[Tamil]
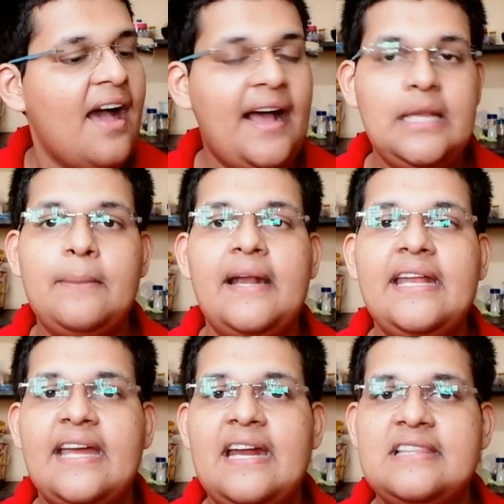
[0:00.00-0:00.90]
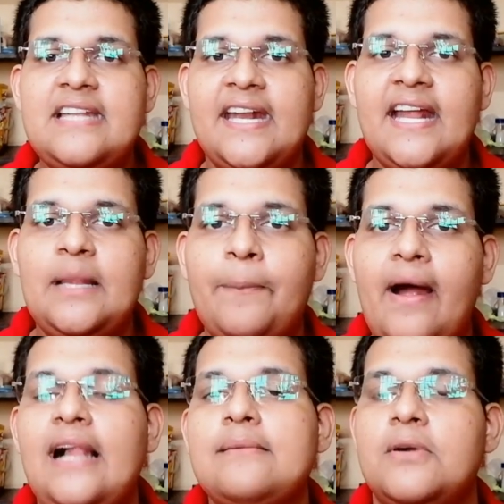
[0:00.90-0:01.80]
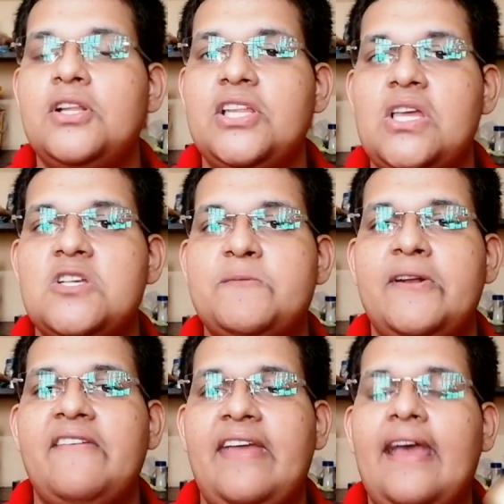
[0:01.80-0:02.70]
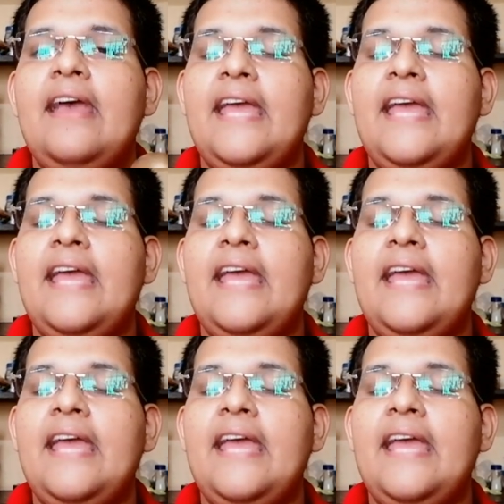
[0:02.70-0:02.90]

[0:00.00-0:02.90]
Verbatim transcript: அது மாதிரி நீங்கள் எடுத்துட்டீங்கன்னா அது பாலுக்கு மட்டும் நீங்கள் யூஸ் பண்ணுவீங்க